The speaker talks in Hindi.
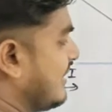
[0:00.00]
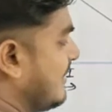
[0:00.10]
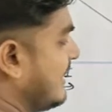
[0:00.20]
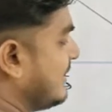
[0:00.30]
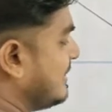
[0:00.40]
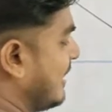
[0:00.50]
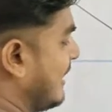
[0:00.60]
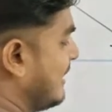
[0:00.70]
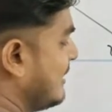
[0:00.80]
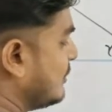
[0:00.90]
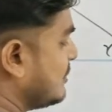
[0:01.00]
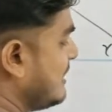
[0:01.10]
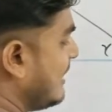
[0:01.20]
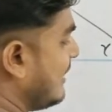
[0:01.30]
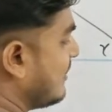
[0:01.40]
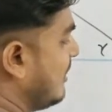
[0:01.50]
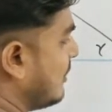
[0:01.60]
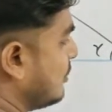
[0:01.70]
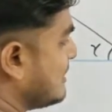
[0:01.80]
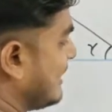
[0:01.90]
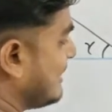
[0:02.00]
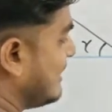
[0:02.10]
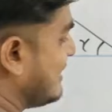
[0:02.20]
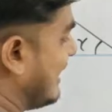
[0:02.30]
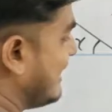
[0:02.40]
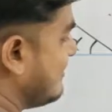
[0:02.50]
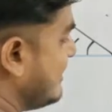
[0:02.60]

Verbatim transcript: का मान लिखता तो ये लगभग हो जाता टेन